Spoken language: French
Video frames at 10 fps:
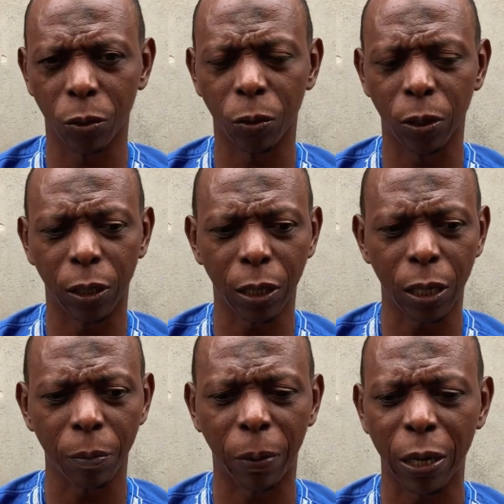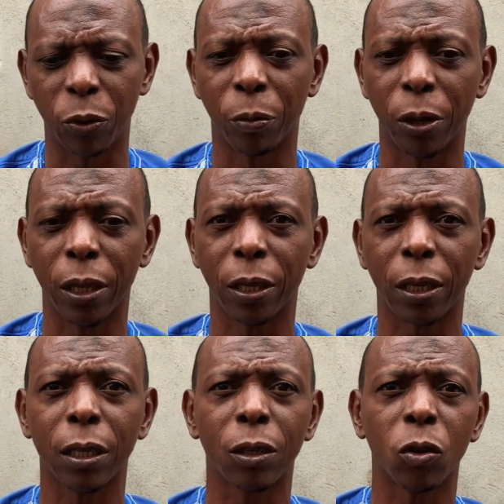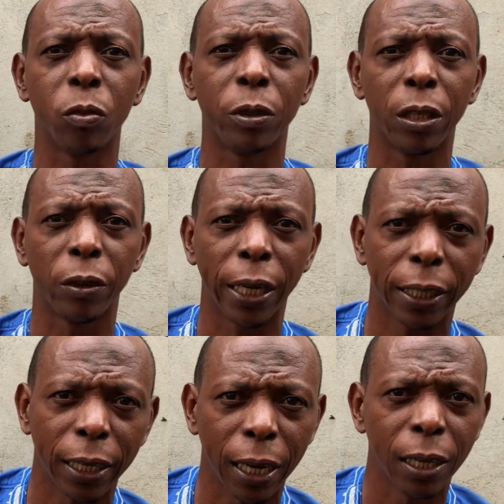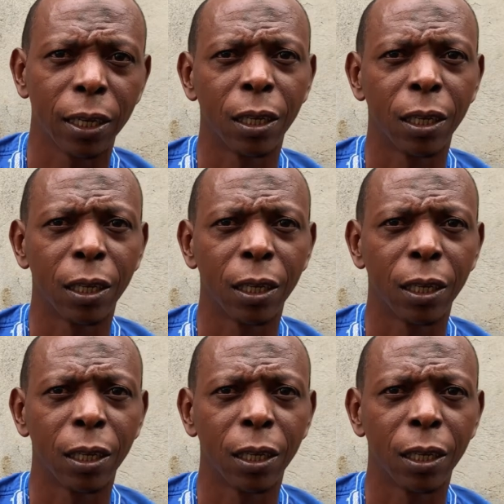autorités, pas de moindre, hein, des commis de l'État,